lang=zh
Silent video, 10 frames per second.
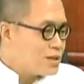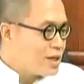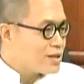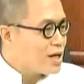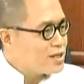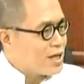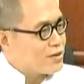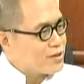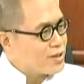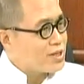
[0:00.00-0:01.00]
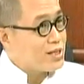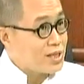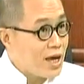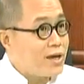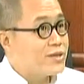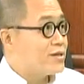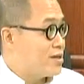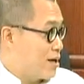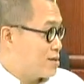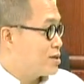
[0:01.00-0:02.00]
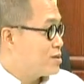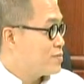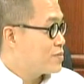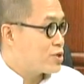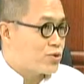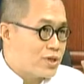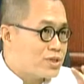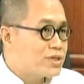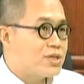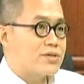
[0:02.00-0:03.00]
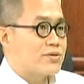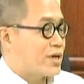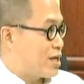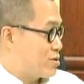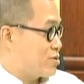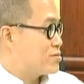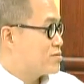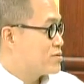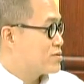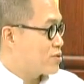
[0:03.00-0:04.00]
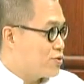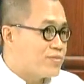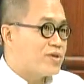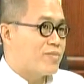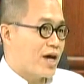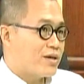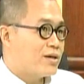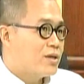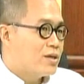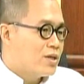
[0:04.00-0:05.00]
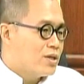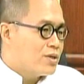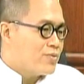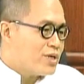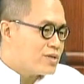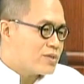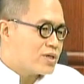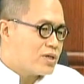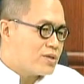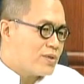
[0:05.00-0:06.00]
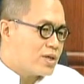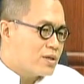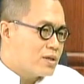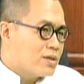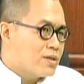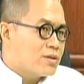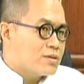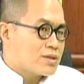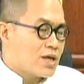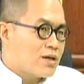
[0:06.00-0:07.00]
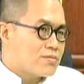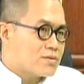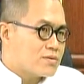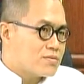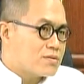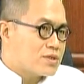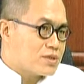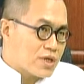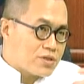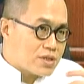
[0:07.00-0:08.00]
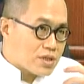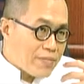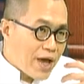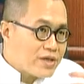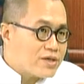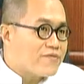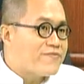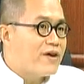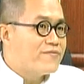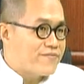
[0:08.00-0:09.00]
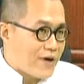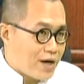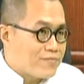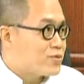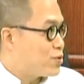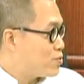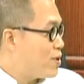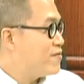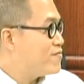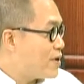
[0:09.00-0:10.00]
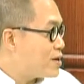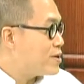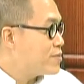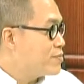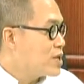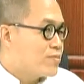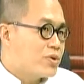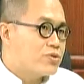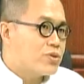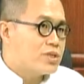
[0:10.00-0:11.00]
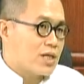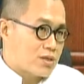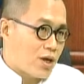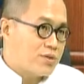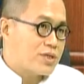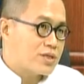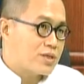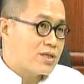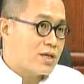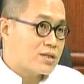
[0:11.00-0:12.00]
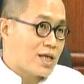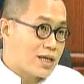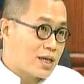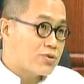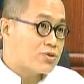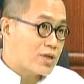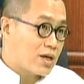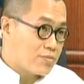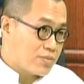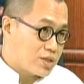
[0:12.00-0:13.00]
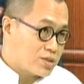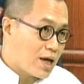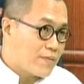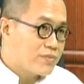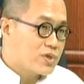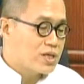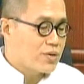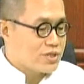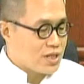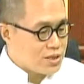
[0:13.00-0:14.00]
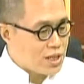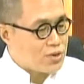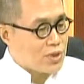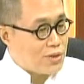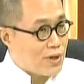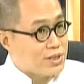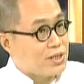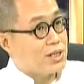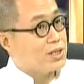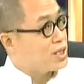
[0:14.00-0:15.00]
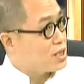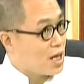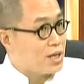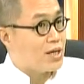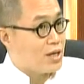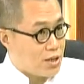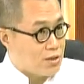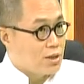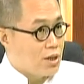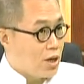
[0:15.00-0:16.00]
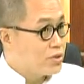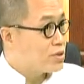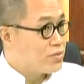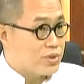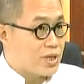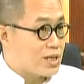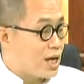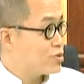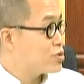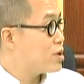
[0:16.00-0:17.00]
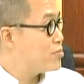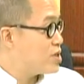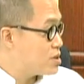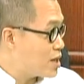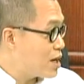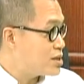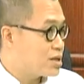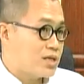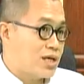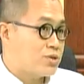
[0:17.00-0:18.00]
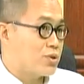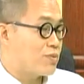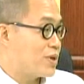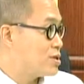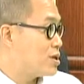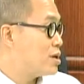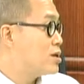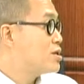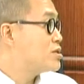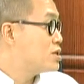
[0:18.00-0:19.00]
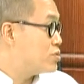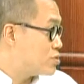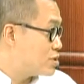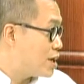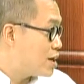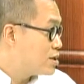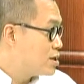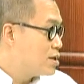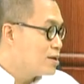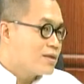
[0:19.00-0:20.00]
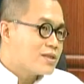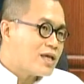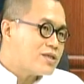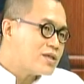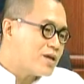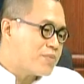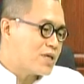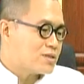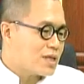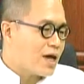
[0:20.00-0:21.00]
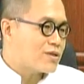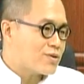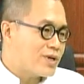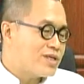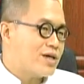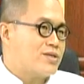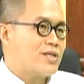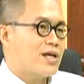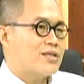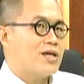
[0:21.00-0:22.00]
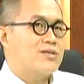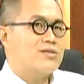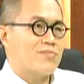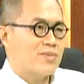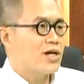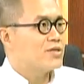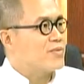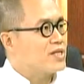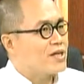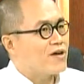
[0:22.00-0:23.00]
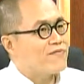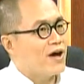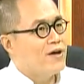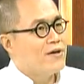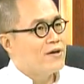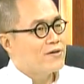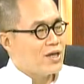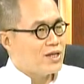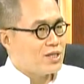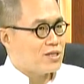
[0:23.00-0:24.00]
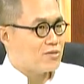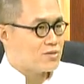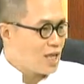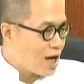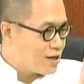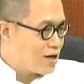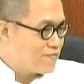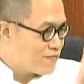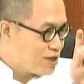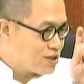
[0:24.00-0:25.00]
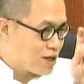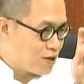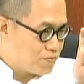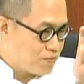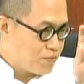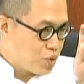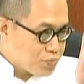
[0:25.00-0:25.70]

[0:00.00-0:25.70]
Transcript: 那个电影他讲的那个题材太伊朗了，但全世界的人都看得懂，都明白了。为什么呢？是因为他跟你的拍摄方法有关，反而。比如说讲《桃姐》这个电影，大家都说它很平淡，让我想起来许鞍华之前其他电影好几部也大家都说很平淡，像天水围的日与夜。嗯，但是这个平淡，你回想起来它是怎么样的平淡法？它其实有大量非常